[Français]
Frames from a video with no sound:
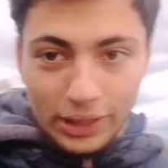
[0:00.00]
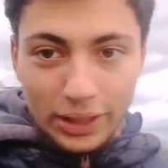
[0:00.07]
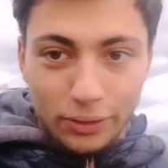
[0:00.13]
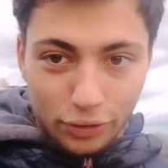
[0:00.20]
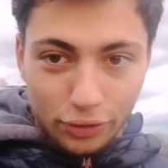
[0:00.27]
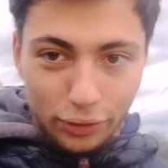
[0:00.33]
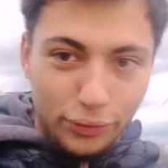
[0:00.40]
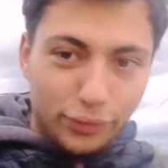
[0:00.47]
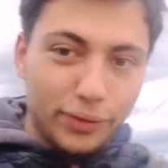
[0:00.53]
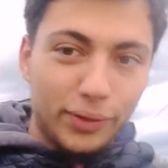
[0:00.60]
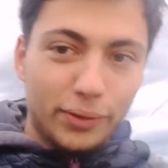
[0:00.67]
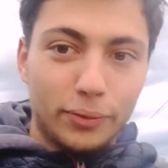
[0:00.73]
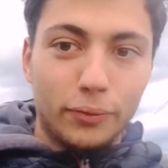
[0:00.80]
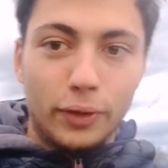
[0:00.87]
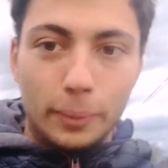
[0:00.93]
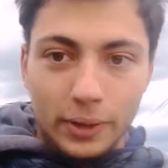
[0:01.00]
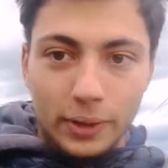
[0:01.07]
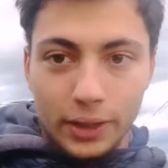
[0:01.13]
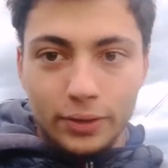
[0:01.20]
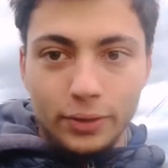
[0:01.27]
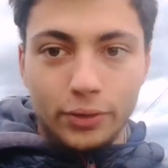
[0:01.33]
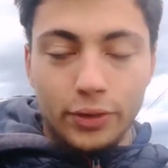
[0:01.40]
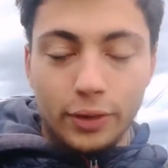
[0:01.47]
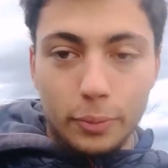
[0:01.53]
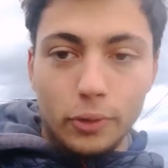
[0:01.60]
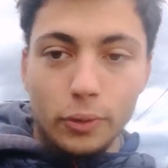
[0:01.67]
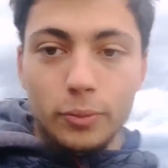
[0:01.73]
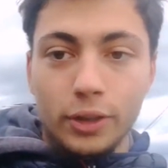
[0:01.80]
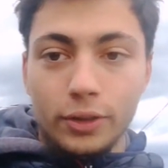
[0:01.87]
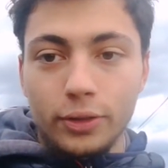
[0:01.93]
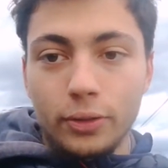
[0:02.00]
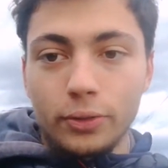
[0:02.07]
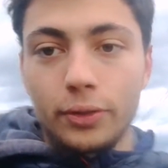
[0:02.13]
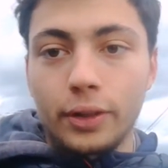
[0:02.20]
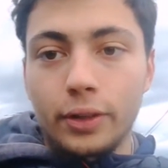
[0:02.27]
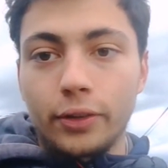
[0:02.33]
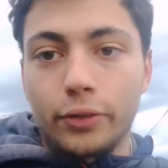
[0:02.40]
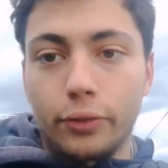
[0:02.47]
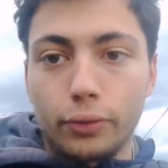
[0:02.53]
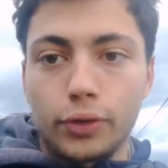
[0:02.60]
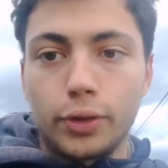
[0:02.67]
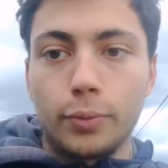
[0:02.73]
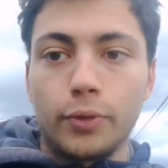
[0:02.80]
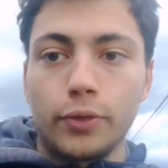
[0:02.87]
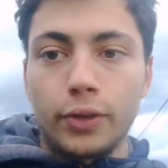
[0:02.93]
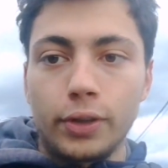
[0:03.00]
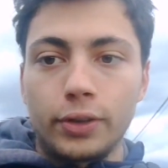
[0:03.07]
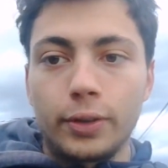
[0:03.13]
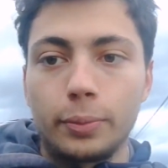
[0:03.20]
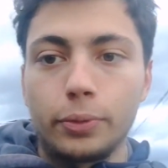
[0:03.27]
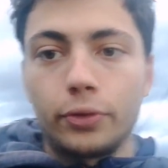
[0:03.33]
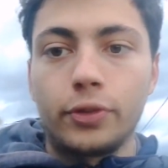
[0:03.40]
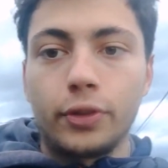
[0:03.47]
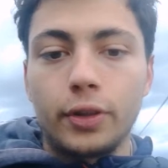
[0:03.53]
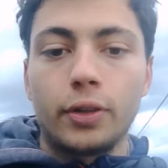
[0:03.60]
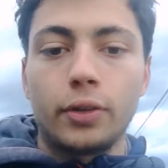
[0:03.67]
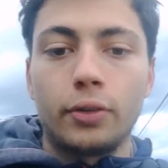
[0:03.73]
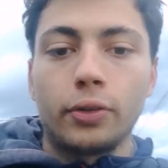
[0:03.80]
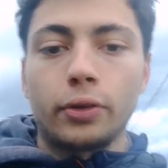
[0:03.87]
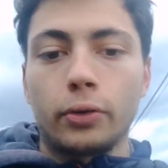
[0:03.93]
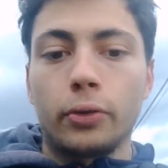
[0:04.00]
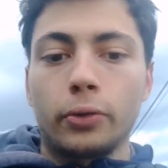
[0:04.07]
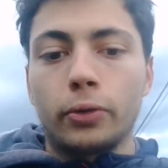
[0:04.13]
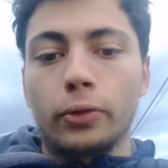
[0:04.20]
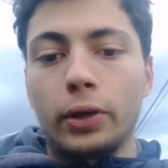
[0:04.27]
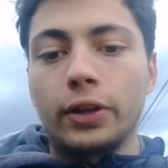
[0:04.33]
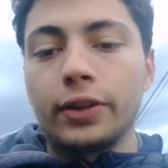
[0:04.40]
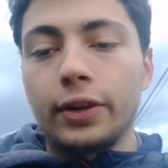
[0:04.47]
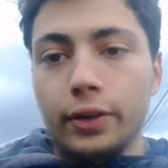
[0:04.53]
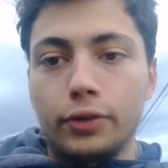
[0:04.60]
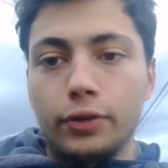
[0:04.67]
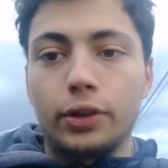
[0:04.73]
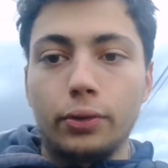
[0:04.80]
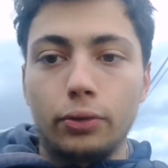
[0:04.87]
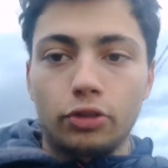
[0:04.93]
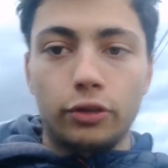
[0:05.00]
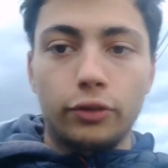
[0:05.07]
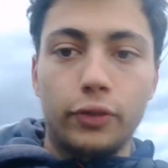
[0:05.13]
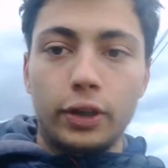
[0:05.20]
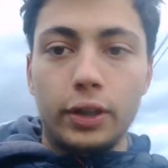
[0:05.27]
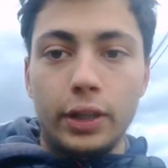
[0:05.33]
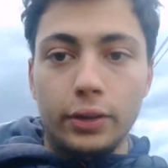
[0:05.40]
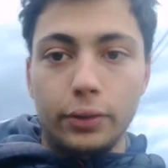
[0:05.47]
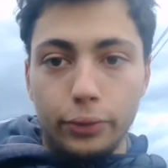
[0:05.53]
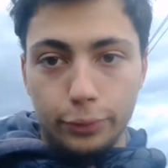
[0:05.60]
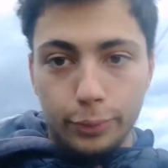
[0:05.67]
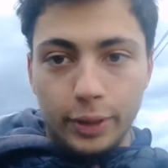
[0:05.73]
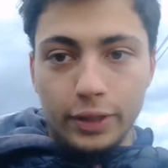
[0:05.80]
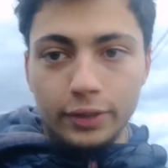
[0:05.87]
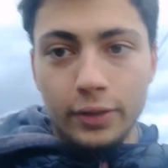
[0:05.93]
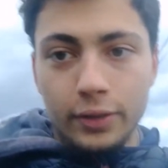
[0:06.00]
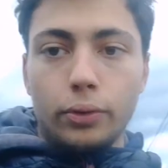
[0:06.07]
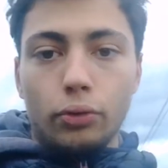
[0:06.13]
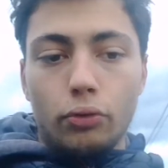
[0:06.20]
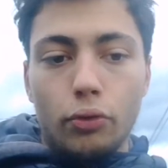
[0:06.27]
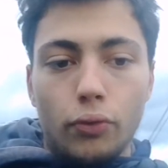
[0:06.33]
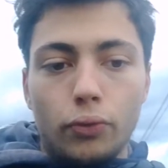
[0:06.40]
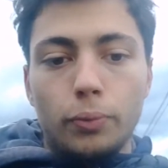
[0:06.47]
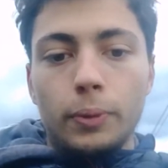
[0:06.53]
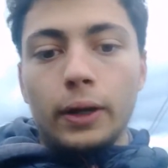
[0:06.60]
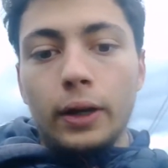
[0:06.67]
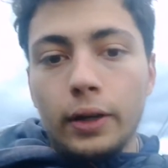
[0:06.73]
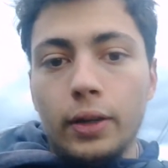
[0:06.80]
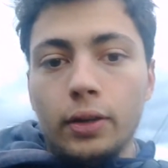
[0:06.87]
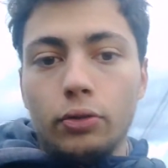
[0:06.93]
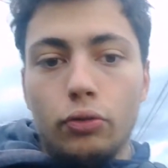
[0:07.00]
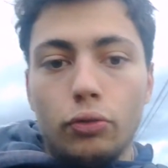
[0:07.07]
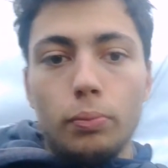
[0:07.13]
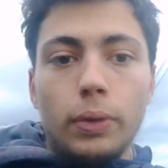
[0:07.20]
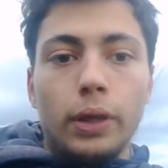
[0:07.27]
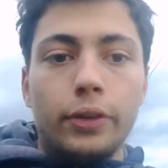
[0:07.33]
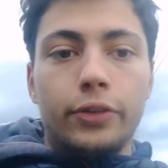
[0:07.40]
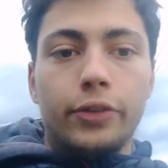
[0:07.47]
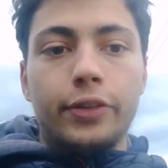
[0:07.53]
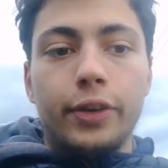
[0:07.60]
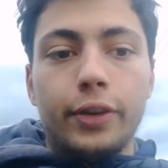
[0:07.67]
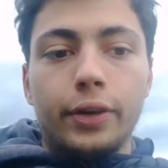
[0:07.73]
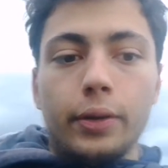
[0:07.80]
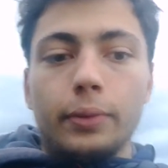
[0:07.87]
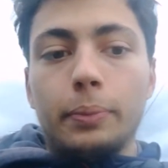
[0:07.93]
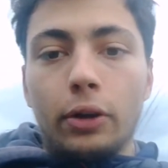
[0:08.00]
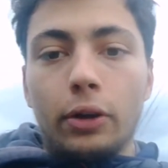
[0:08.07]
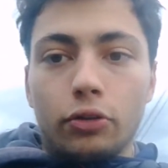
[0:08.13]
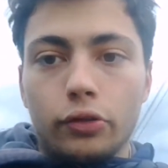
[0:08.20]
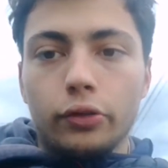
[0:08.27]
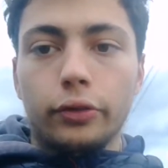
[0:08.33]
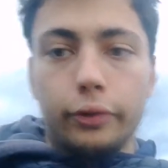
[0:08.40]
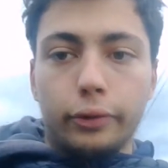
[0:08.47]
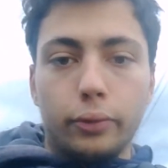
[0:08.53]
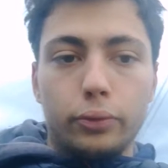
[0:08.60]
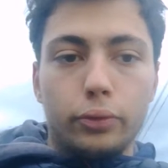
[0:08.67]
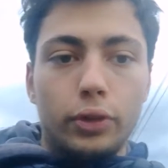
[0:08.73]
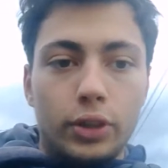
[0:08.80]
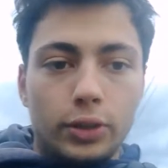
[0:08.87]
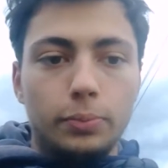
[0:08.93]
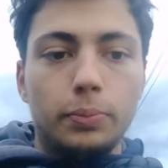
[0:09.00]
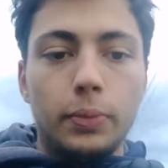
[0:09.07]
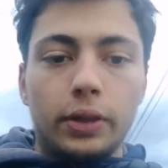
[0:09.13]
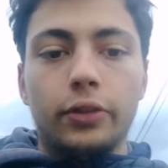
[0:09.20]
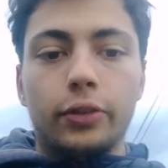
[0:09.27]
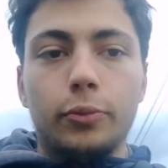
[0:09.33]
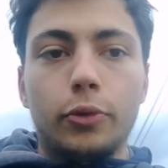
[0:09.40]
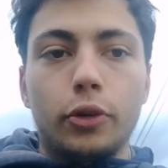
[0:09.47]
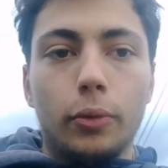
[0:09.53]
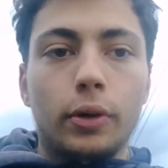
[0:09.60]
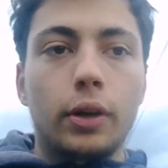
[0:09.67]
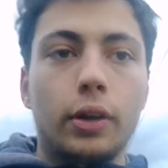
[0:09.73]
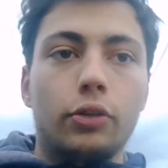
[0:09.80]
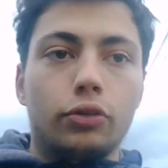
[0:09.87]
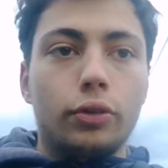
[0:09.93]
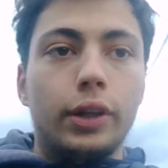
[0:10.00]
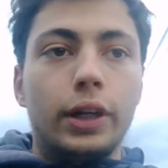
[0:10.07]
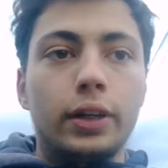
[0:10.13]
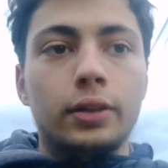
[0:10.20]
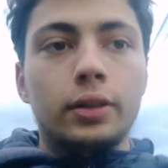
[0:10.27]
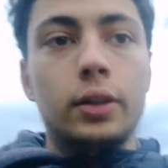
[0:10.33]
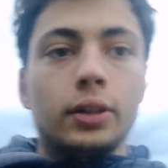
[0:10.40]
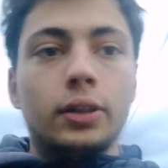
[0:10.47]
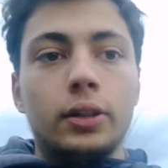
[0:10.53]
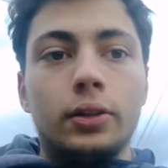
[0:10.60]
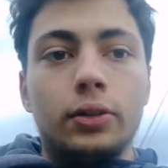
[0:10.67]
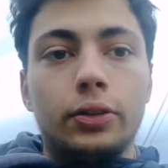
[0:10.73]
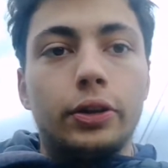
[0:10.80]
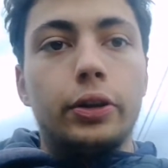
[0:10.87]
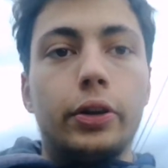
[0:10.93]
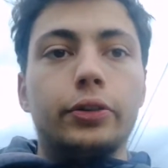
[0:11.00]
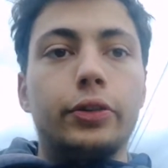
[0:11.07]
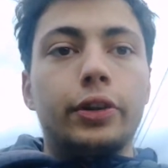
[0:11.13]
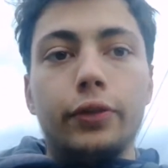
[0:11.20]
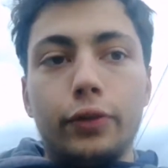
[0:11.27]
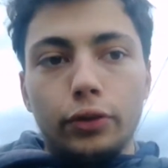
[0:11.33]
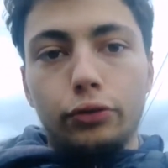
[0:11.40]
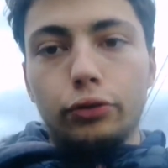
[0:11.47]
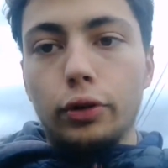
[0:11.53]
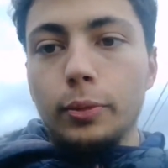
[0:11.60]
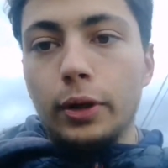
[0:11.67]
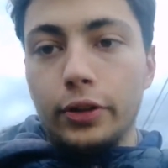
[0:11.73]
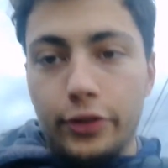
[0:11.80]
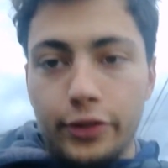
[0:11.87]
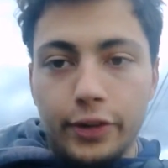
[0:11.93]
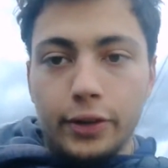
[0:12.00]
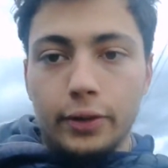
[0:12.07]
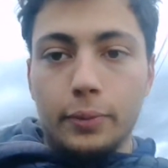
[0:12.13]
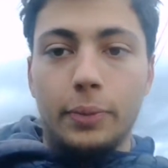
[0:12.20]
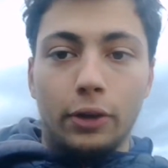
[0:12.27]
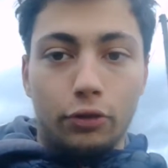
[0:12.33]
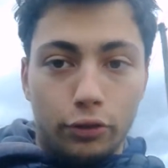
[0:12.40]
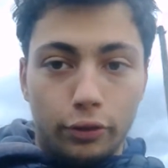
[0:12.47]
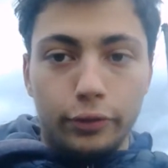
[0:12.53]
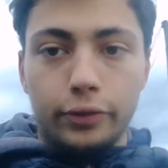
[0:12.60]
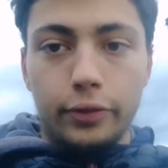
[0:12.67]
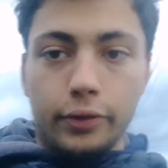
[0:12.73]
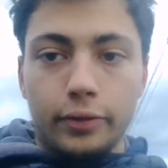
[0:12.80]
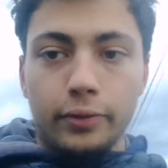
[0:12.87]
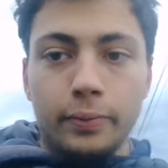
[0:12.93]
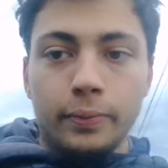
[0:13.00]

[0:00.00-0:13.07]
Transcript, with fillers: là aujourd'hui, on va parler dans un premier temps des questions qui m'avaient été posées dans la dernière vidéo que j'ai faite il y a deux semaines. Je vais vous parler du maintien par chance de l'équipe Meximi en pré-régional, d'un éventuel maintien par chance.